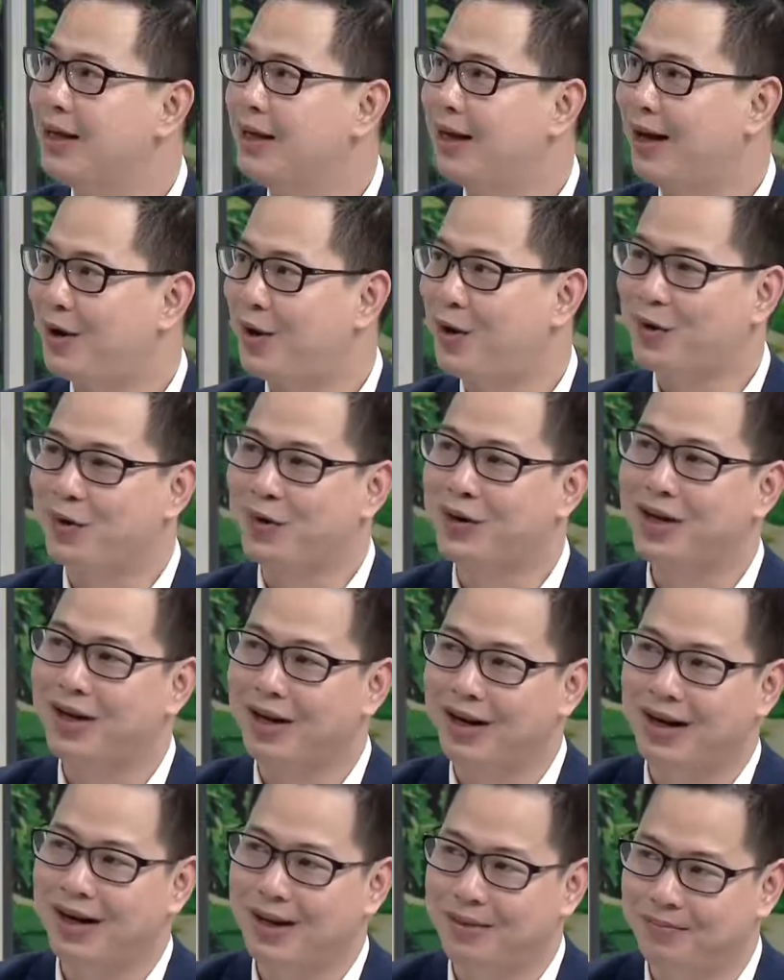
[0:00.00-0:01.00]
thì con có
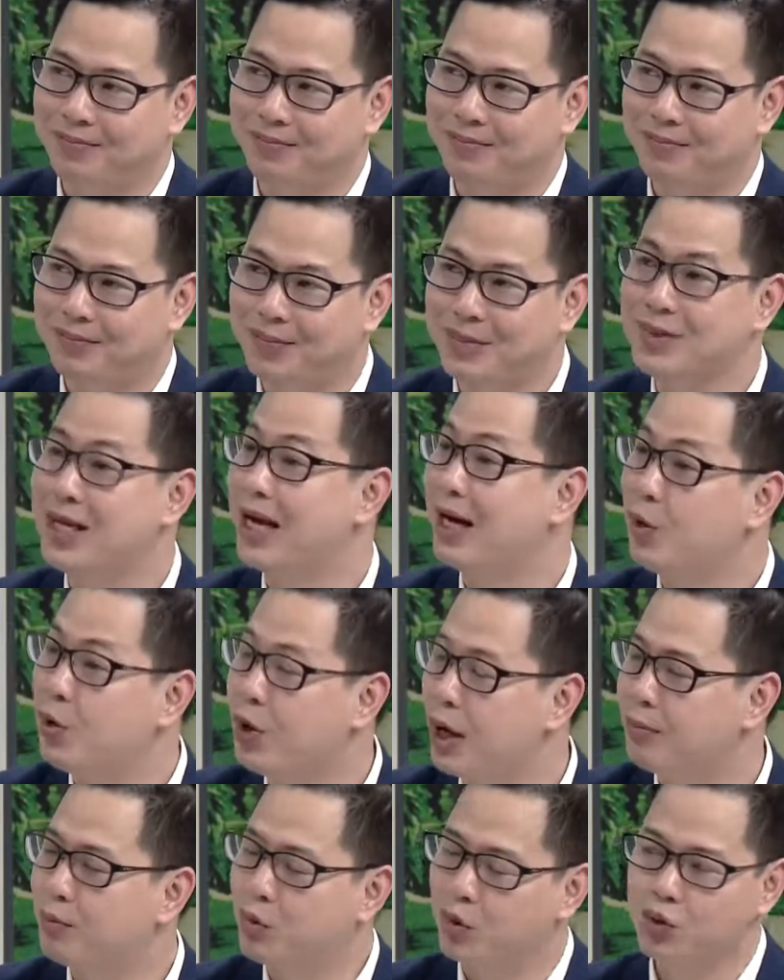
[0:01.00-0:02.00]
thể là rèn
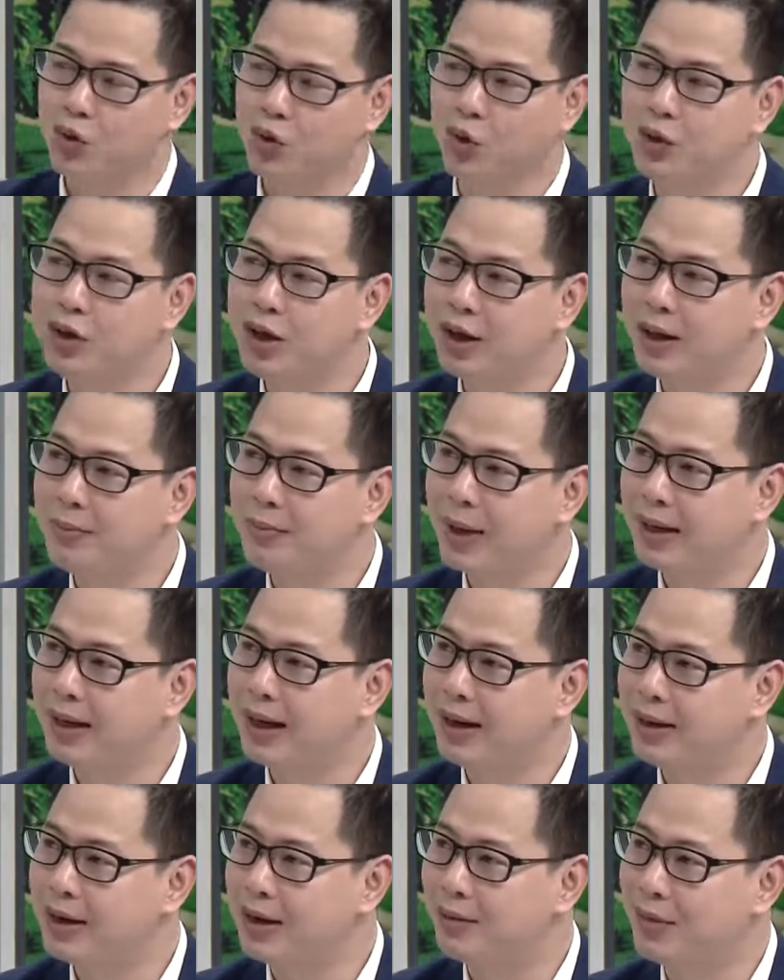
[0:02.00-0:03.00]
luyện một số những cái mặt
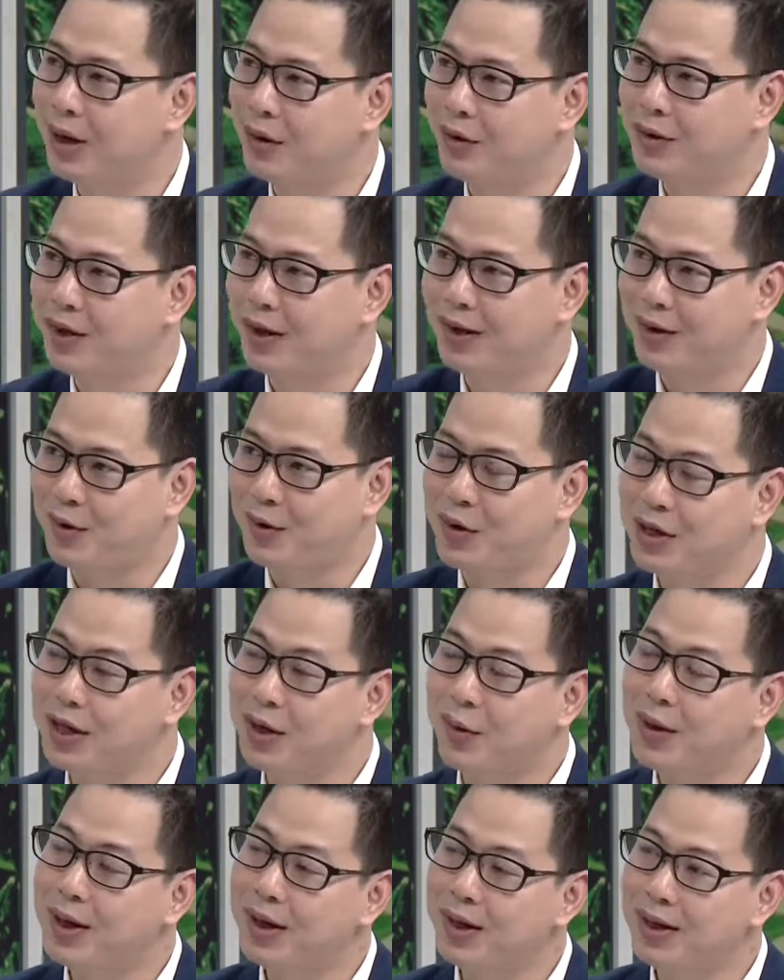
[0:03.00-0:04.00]
năng lực mà có thể là con
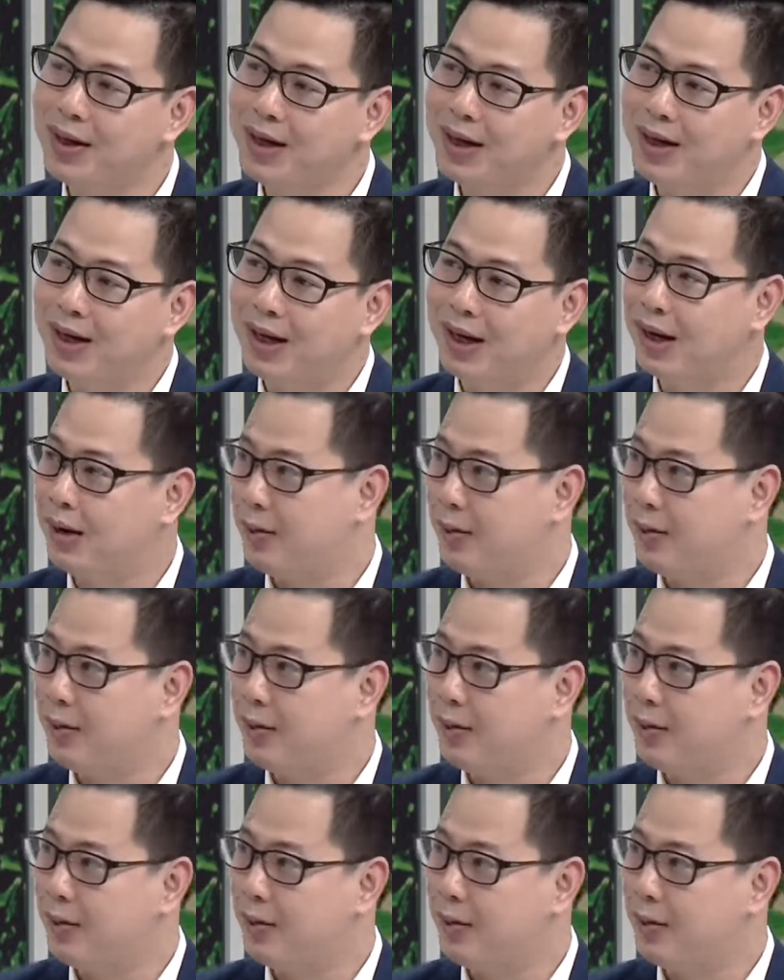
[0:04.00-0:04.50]
yếu hơn à,